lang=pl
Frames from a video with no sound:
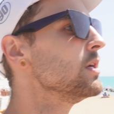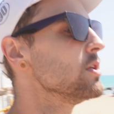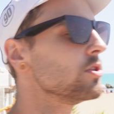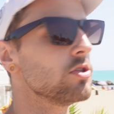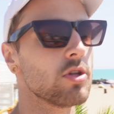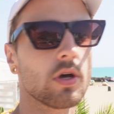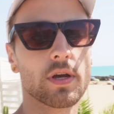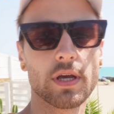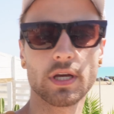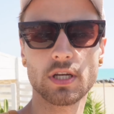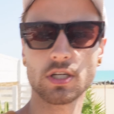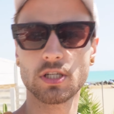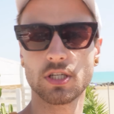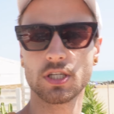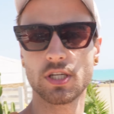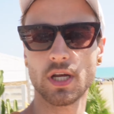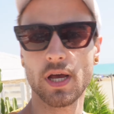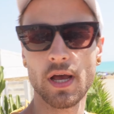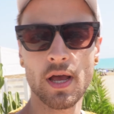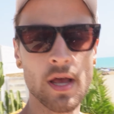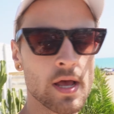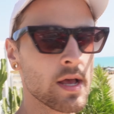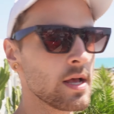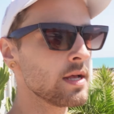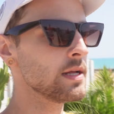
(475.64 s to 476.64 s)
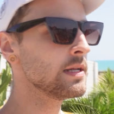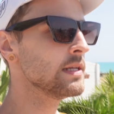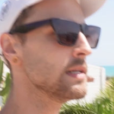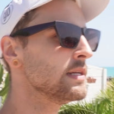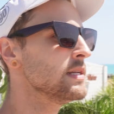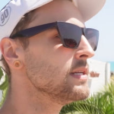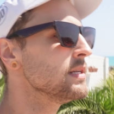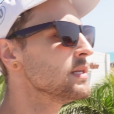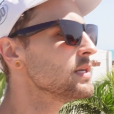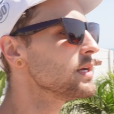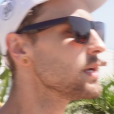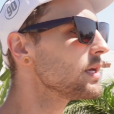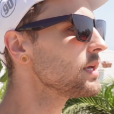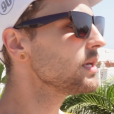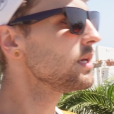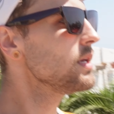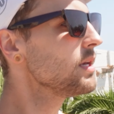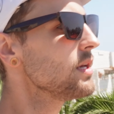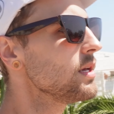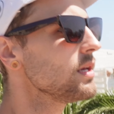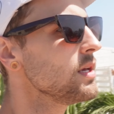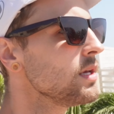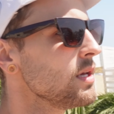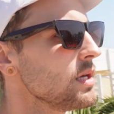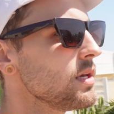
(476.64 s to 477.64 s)
dojeżdża i,
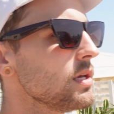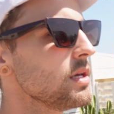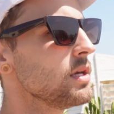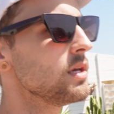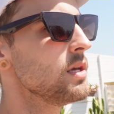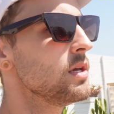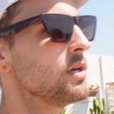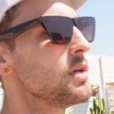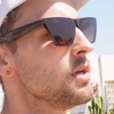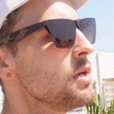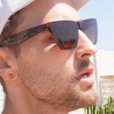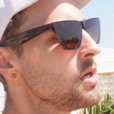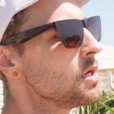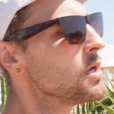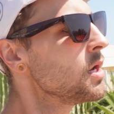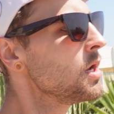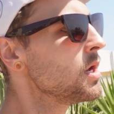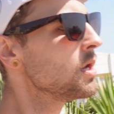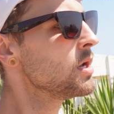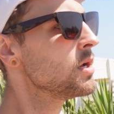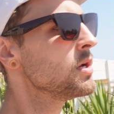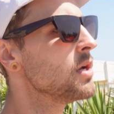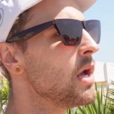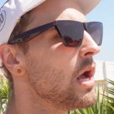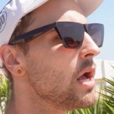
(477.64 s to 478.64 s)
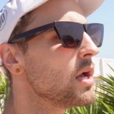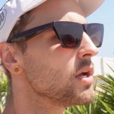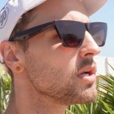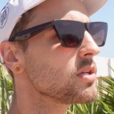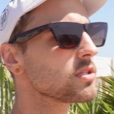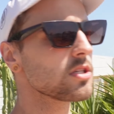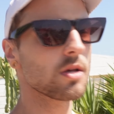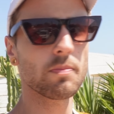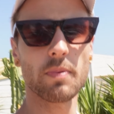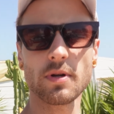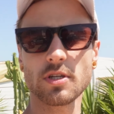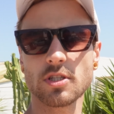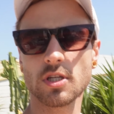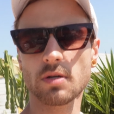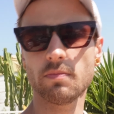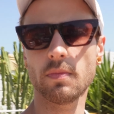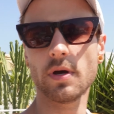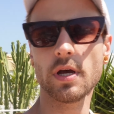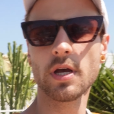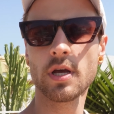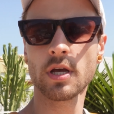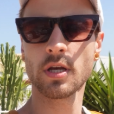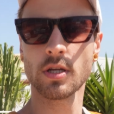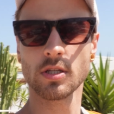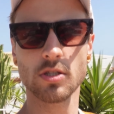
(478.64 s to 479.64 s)
i, i
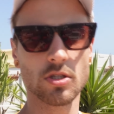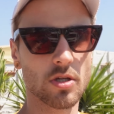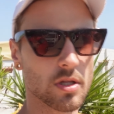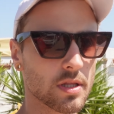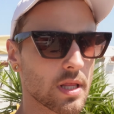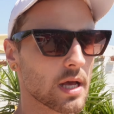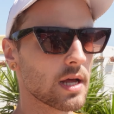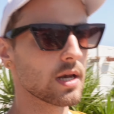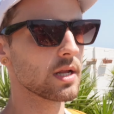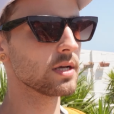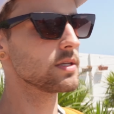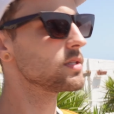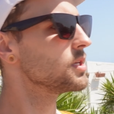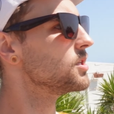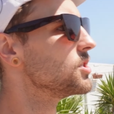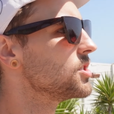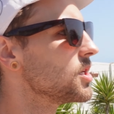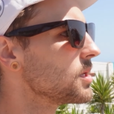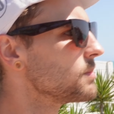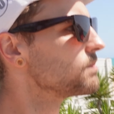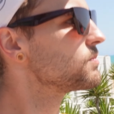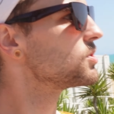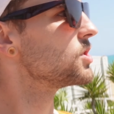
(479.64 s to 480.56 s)
zobaczymy, co dalej ten dzień